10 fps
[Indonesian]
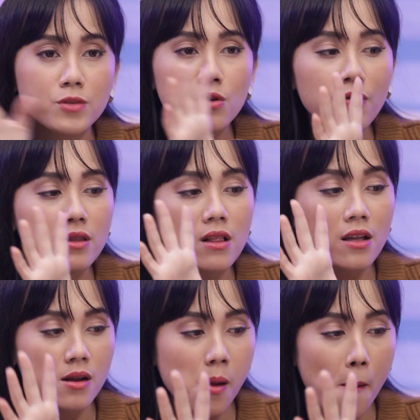Dia tuh
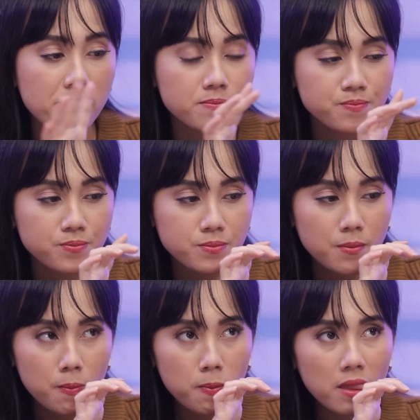vanilanya
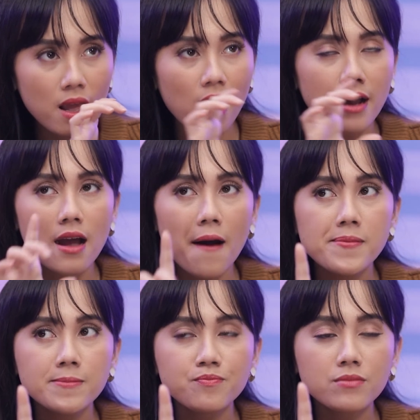kayak
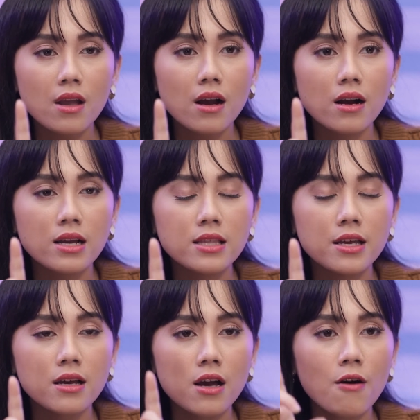uh,
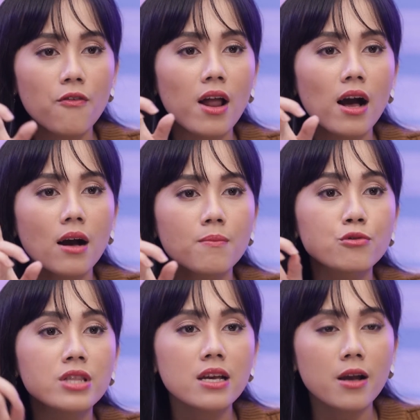ini, fla
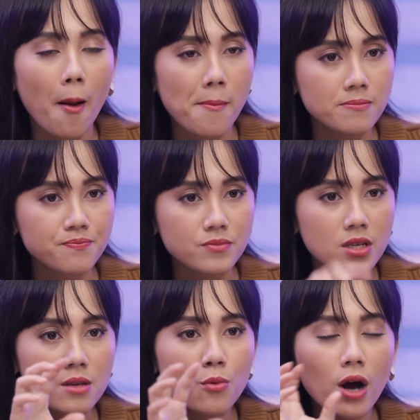puding.
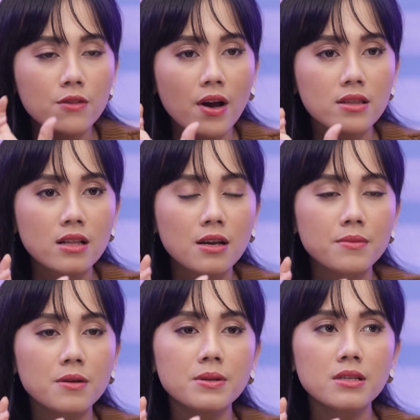Jadi bukan vanila
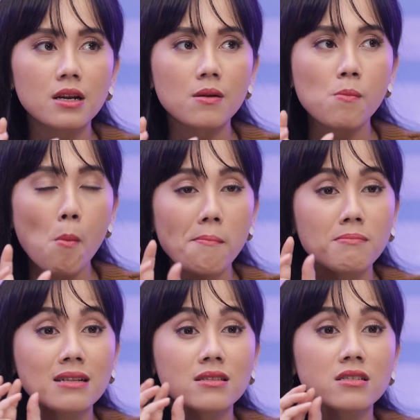yang bener-bener
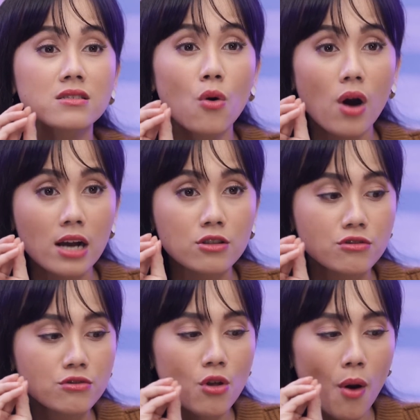manis doang atau
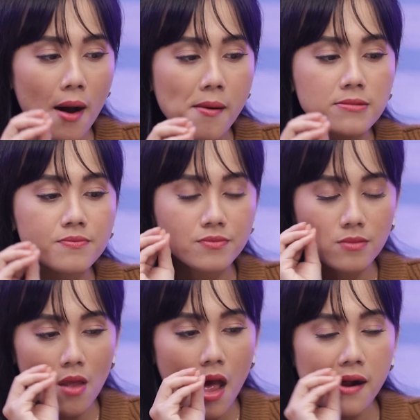susu doang.
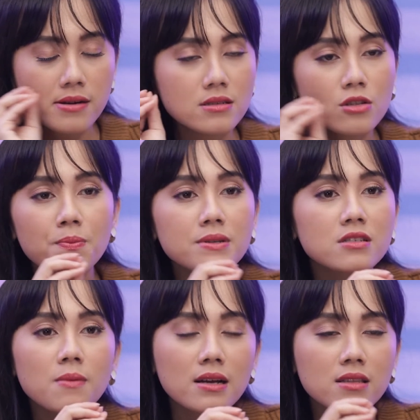Dia tuh
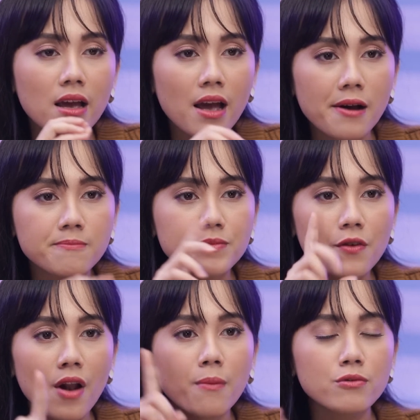persis banget kayak
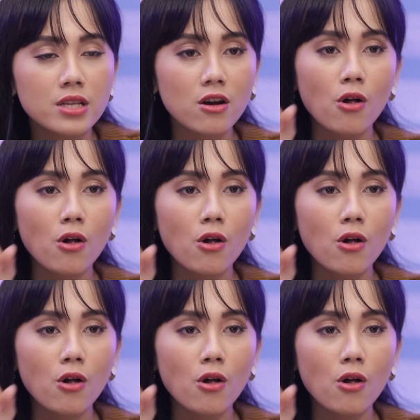fla puding.